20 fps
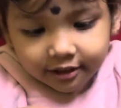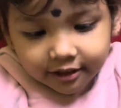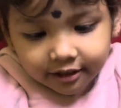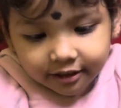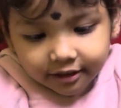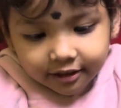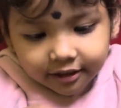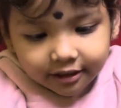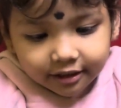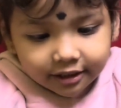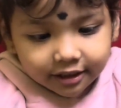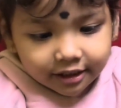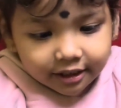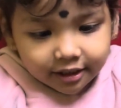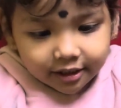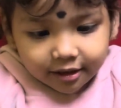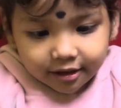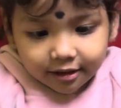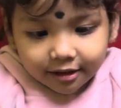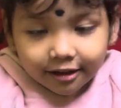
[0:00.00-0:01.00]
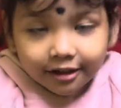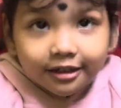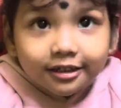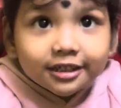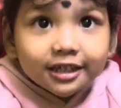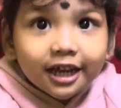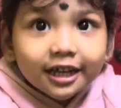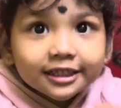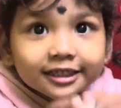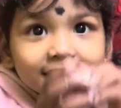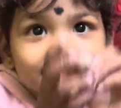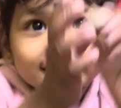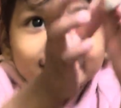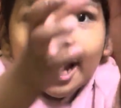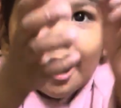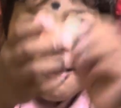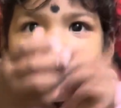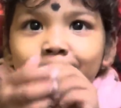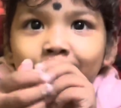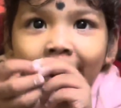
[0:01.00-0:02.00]
क्या है वो यानी
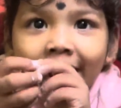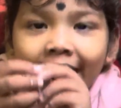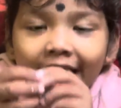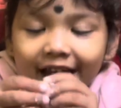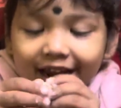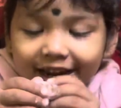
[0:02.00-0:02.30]
सांप है